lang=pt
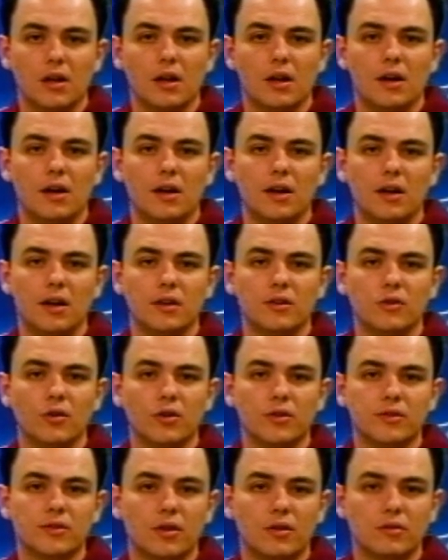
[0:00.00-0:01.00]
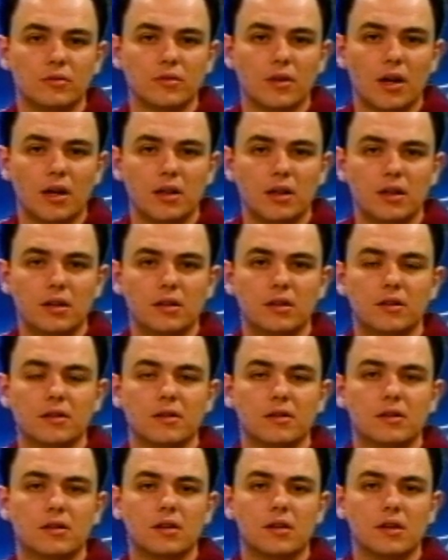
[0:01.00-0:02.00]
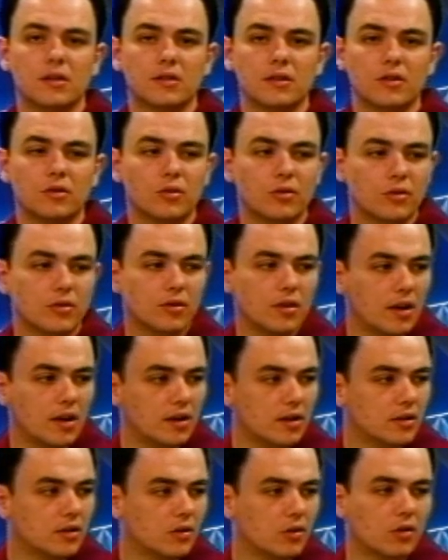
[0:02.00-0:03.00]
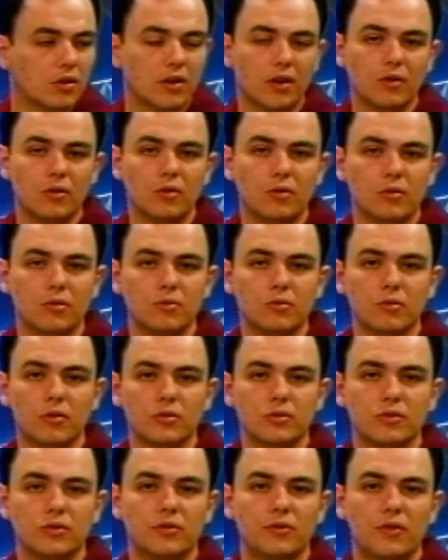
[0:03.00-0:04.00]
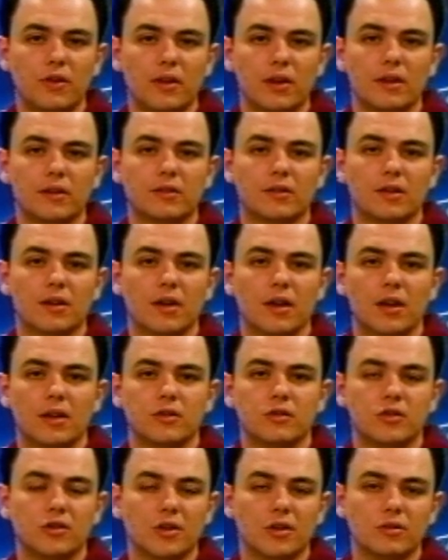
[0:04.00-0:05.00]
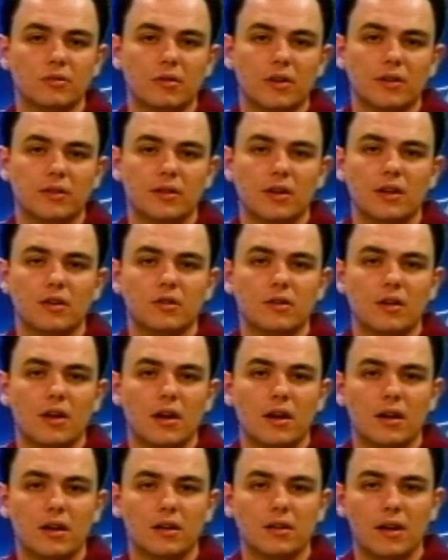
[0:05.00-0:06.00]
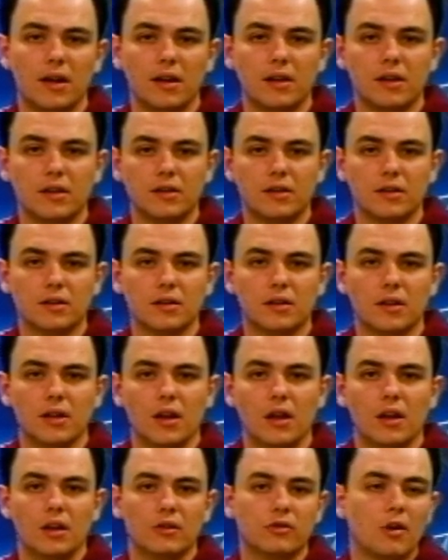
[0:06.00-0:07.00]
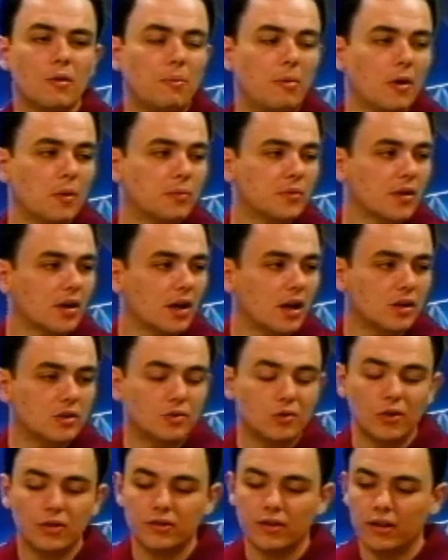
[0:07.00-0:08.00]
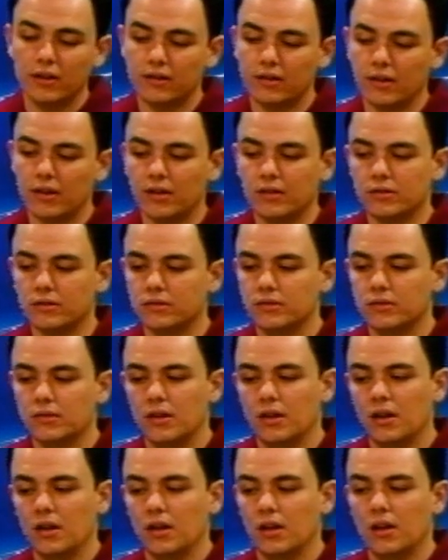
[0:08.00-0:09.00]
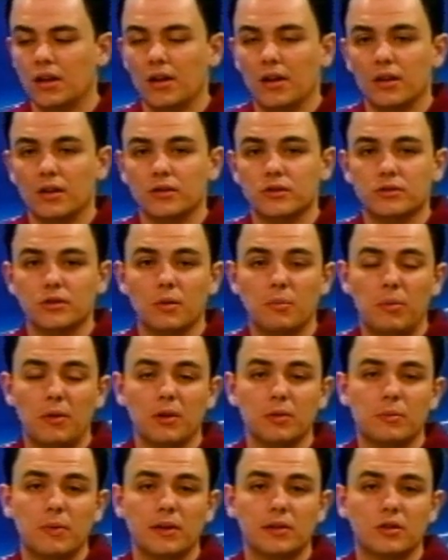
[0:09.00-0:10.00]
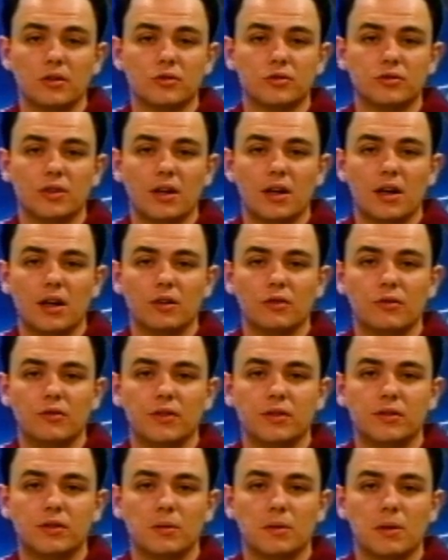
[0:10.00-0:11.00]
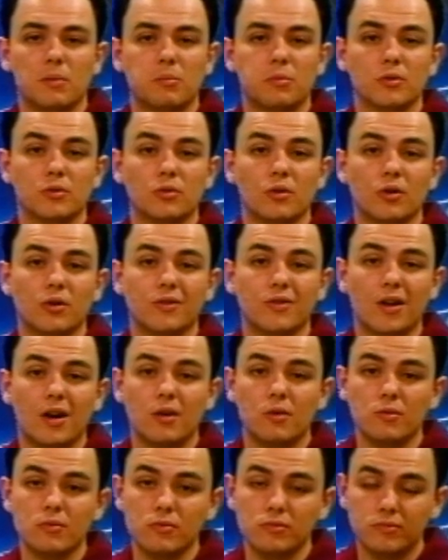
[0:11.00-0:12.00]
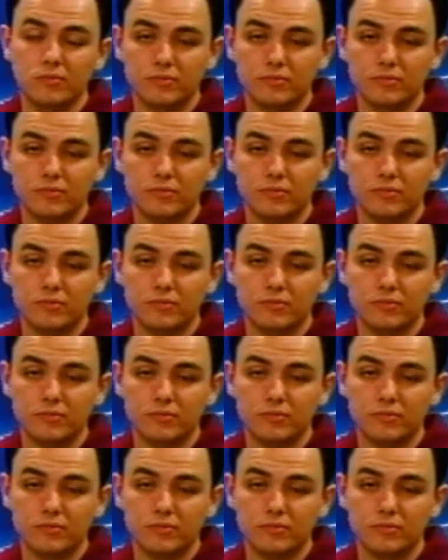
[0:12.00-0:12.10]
É, 2x1 da Inter, 3x2 da Inter. Qualquer gol, um gol de diferença, tirando o a 0 da, da Inter. São Paulo precisa ganhar de 2 a 0. São Paulo bateu o Ceará no fim de semana por 2 a 1.